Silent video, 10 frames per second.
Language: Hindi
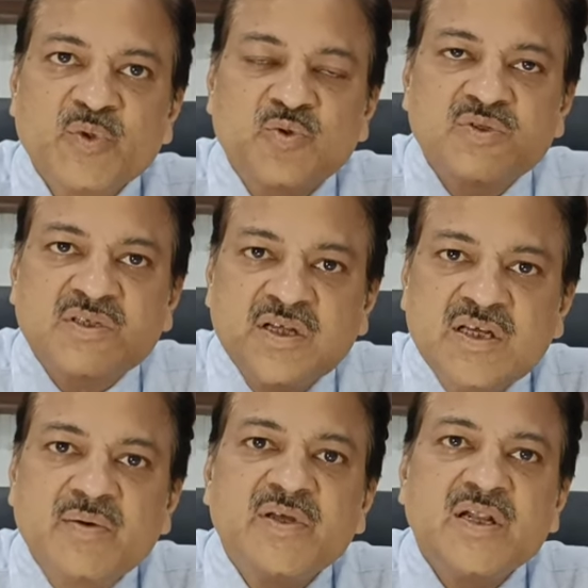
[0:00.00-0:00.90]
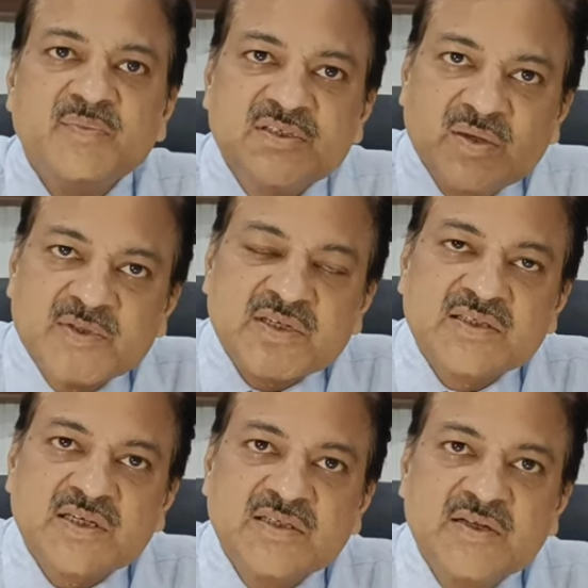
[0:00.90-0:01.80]
तो इसके लिए हमें नमी से बचना
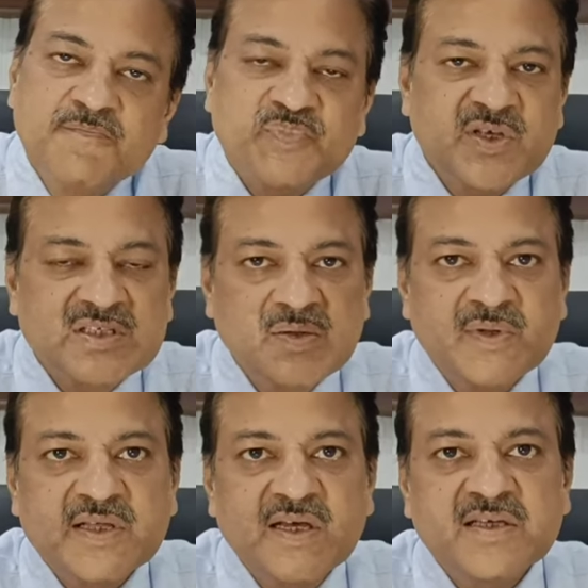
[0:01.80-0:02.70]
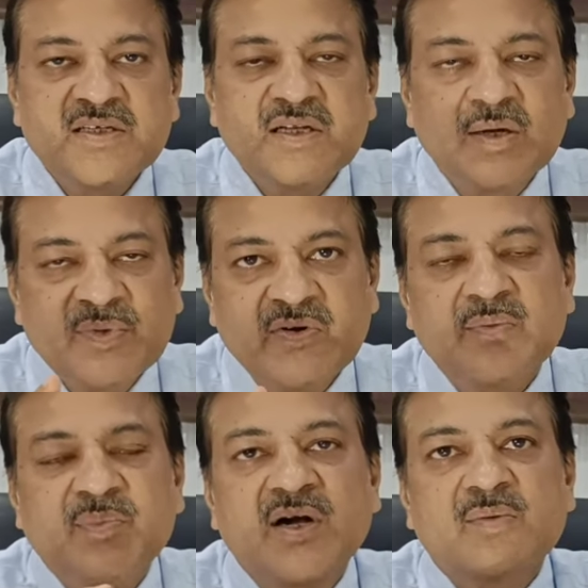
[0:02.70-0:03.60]
चाहिए जैसे ने बताया कि ये नमी
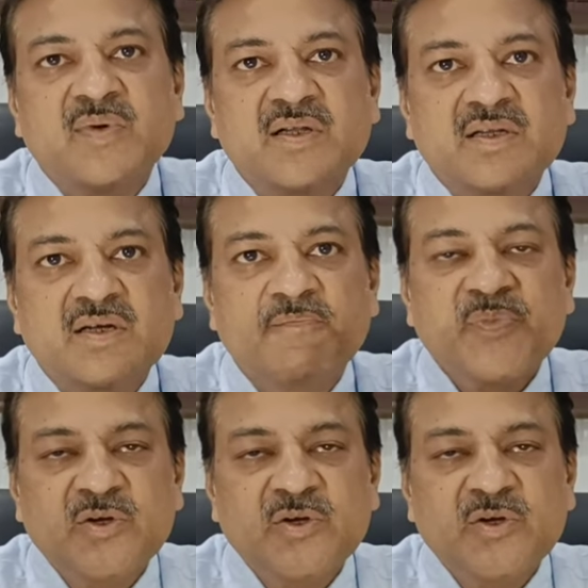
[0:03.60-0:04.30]
वाले पार्ट में आता है